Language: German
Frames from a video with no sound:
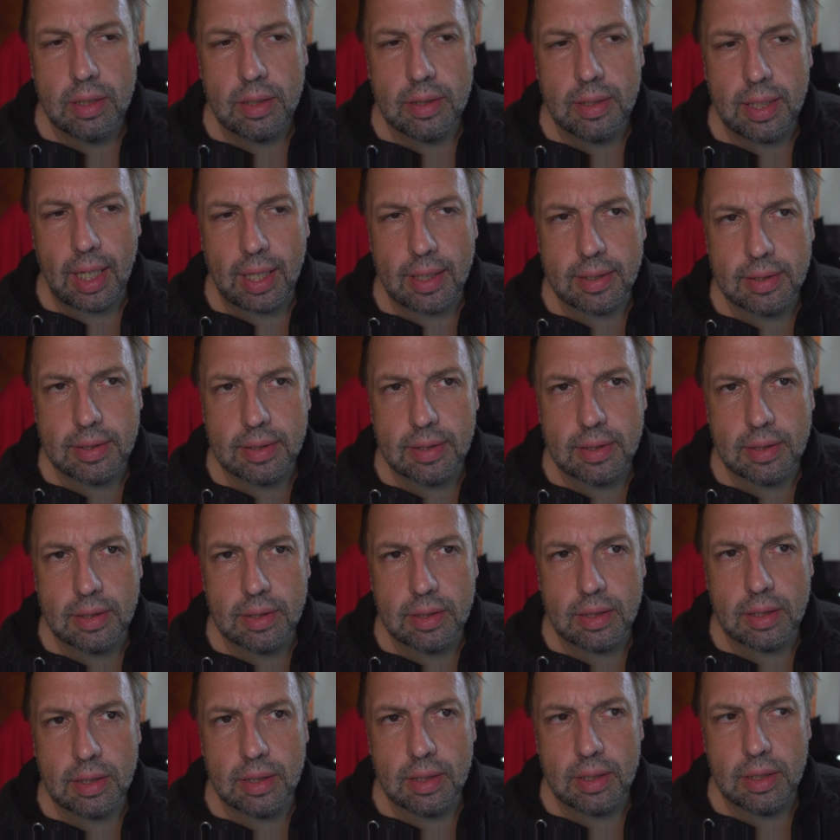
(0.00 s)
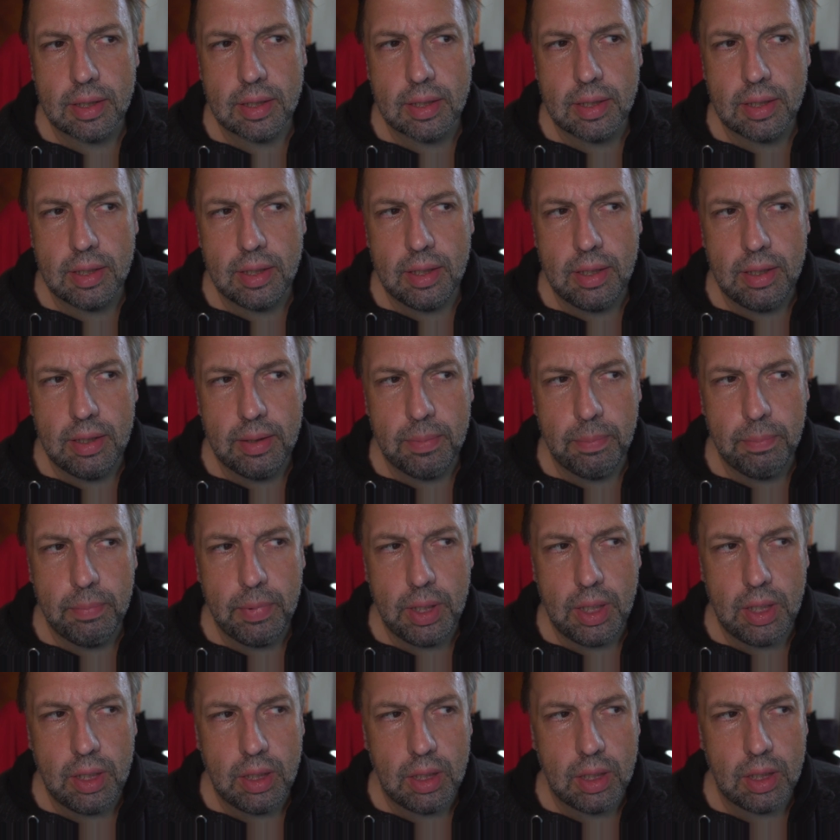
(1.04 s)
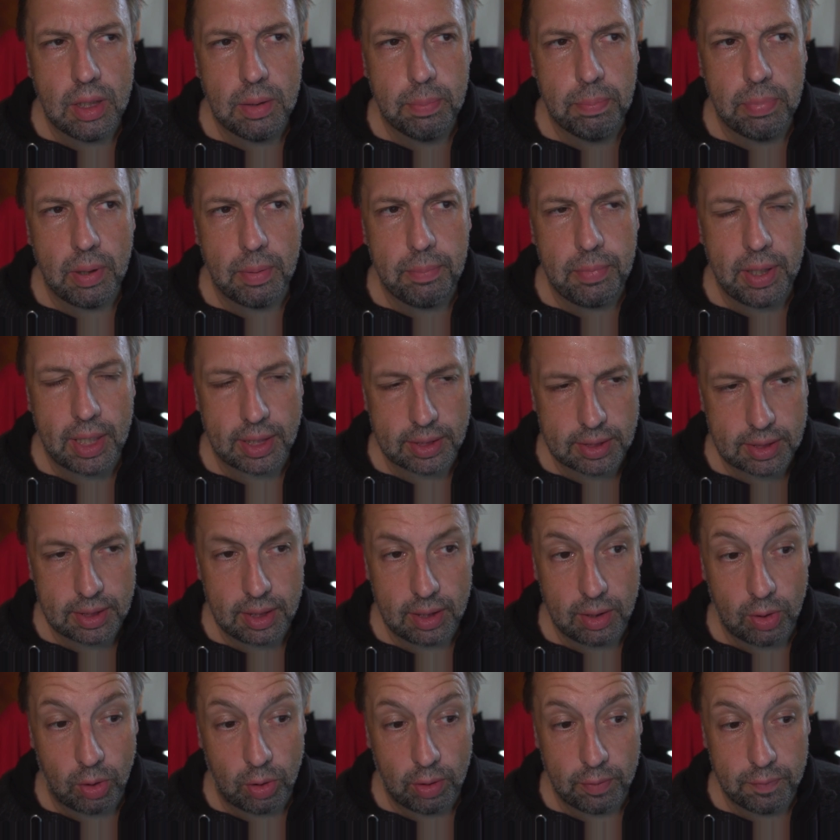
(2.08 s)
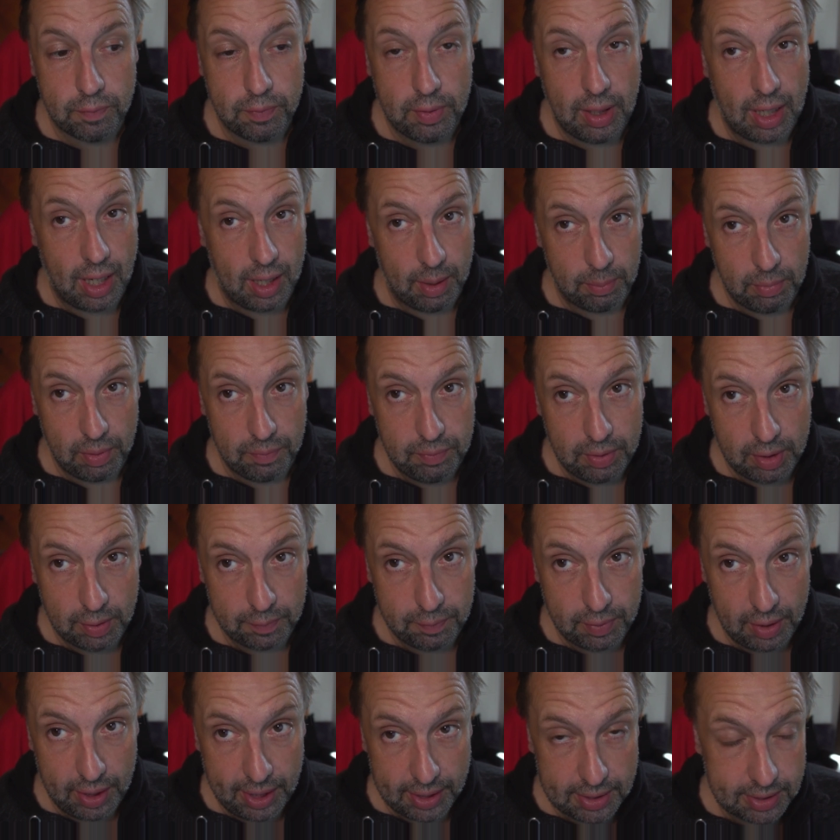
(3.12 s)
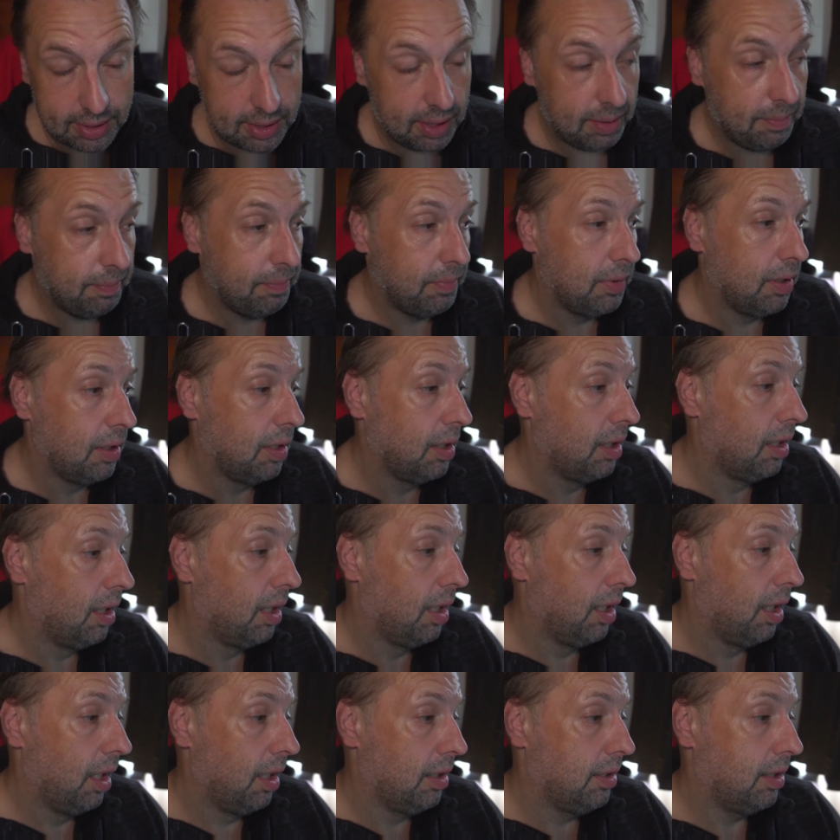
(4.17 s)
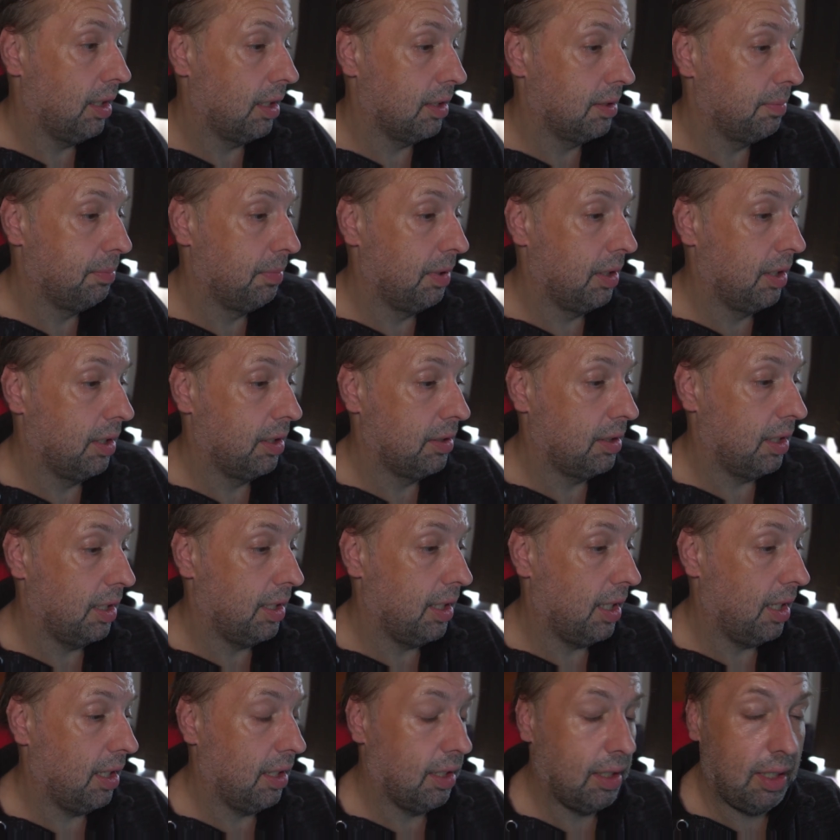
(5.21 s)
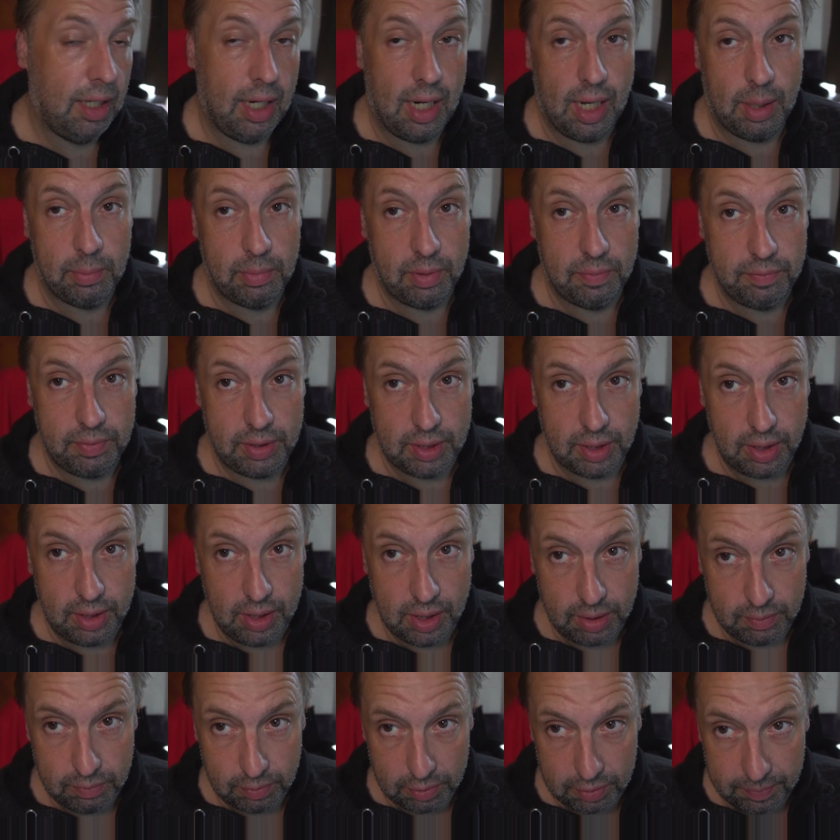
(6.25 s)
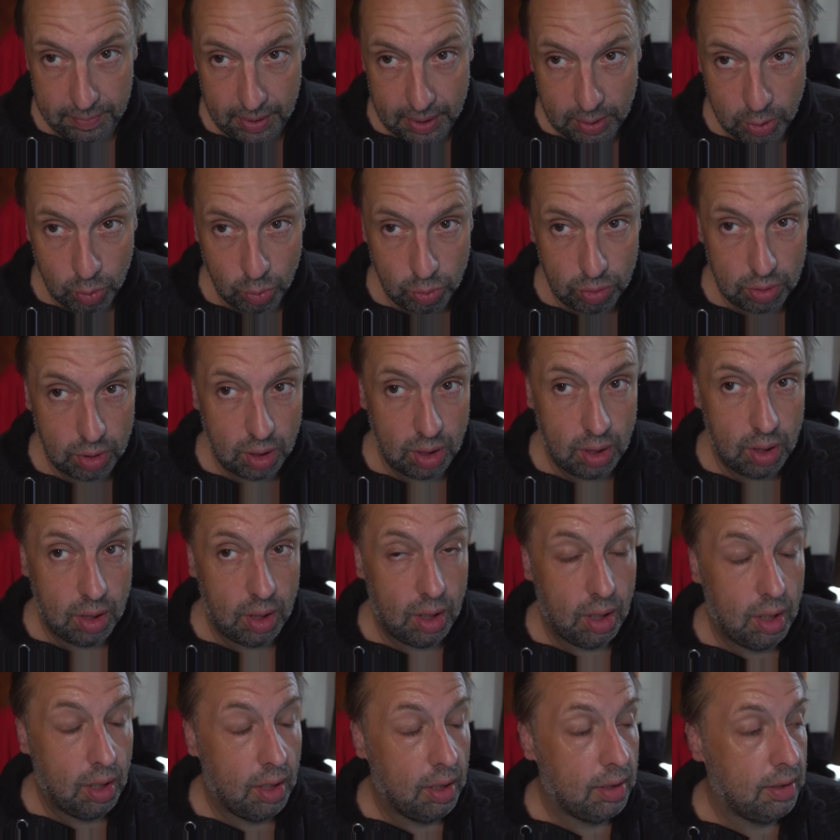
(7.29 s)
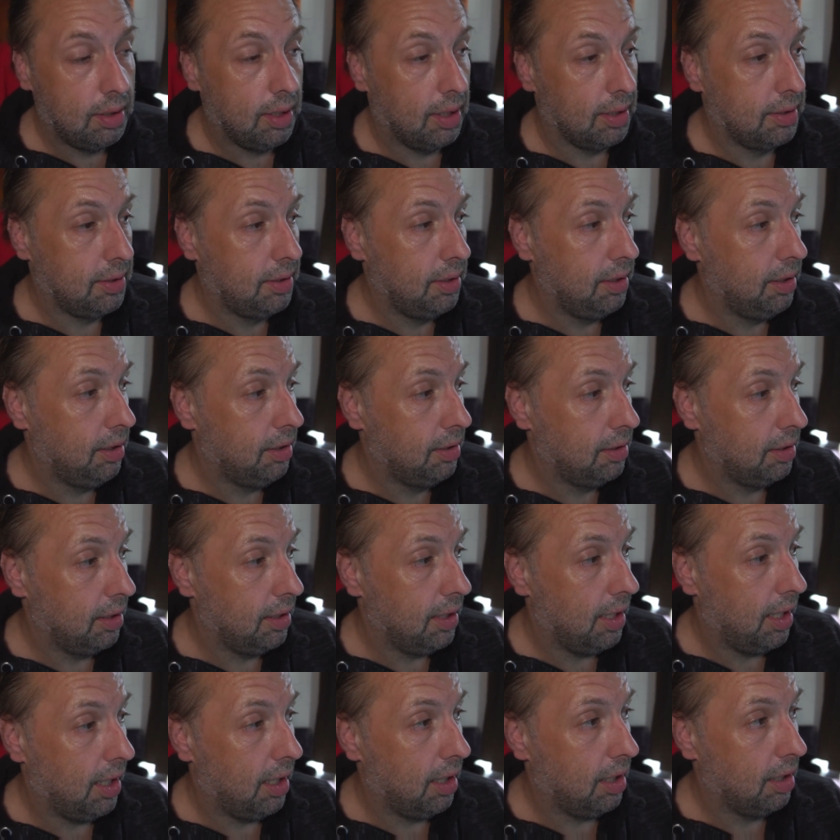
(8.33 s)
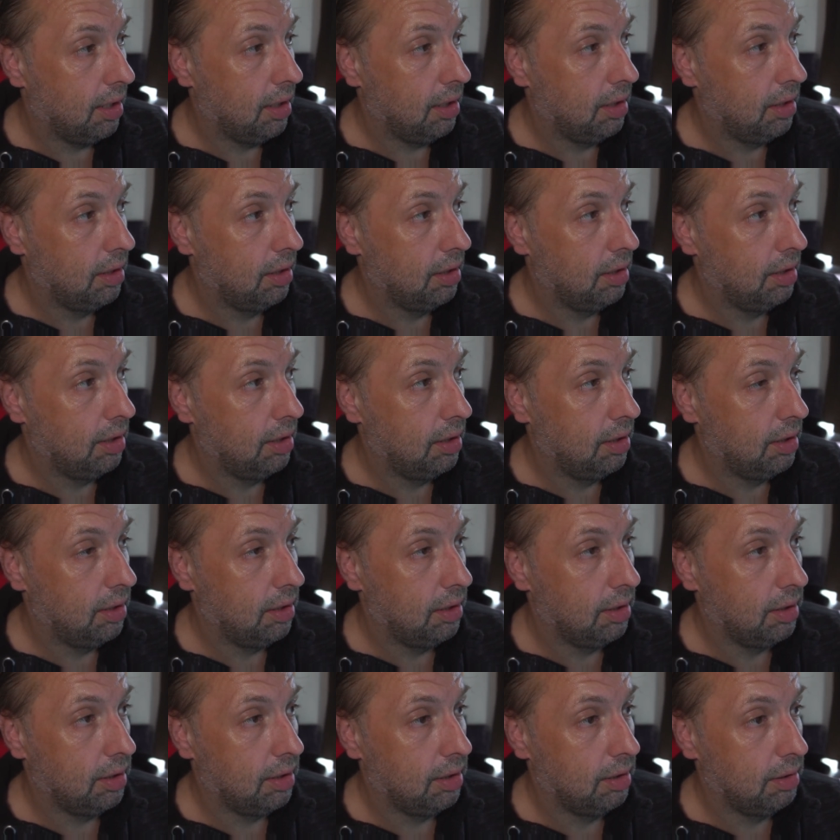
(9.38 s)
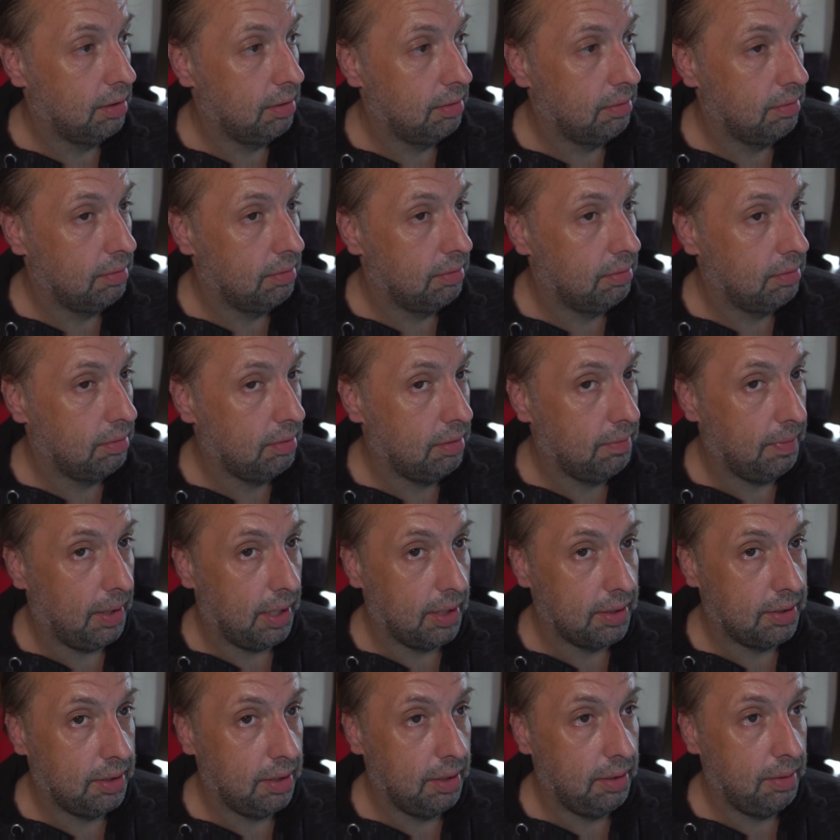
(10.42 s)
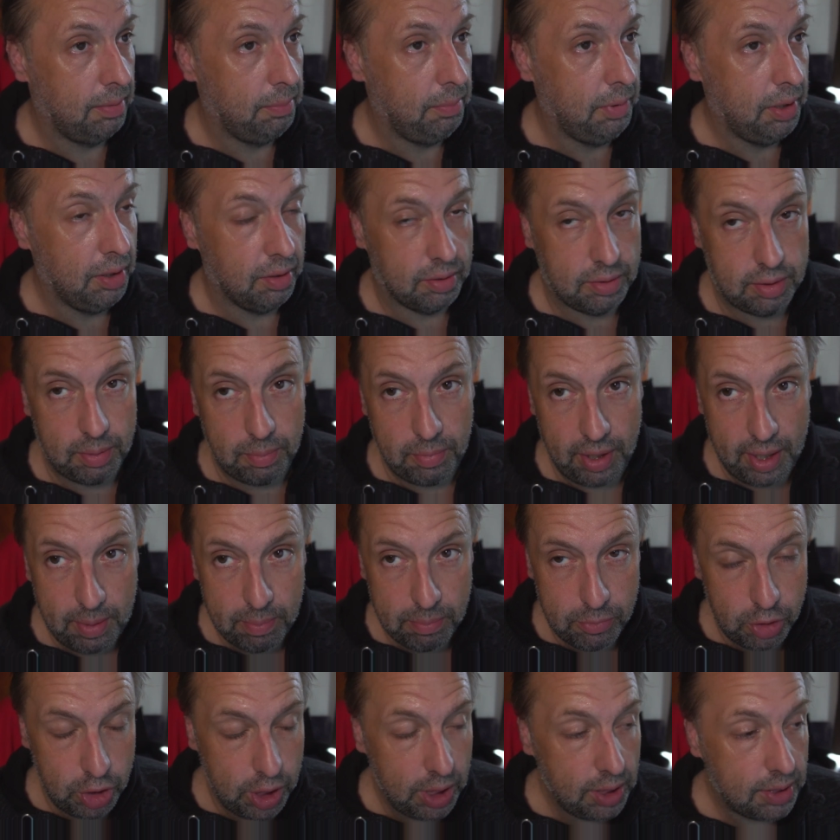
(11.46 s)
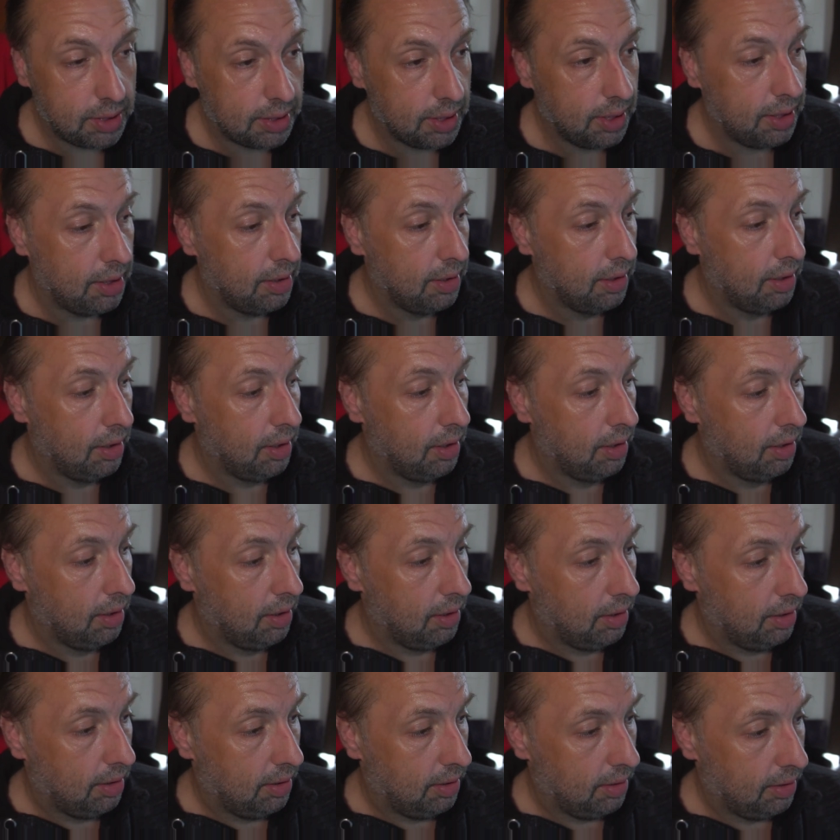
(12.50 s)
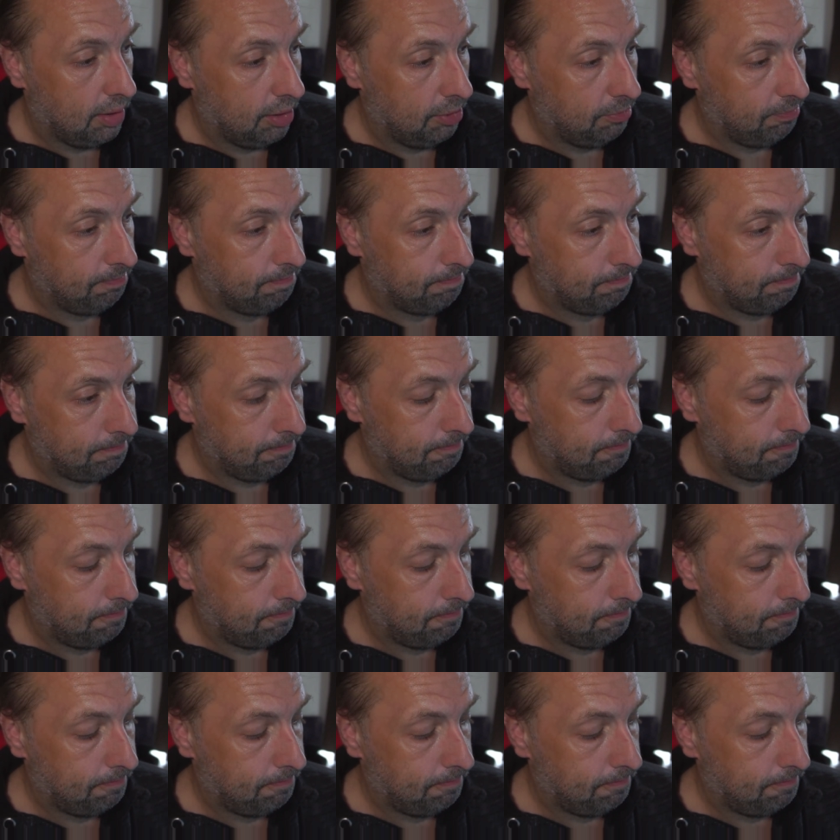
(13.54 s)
dass ich mich beim ersten Lauf gleich mal wieder verletze, dass mir danach gleich mal wieder irgendwas wehtut, dass ich danach äh, quasi mich aus dem Leben schieße. Ähm,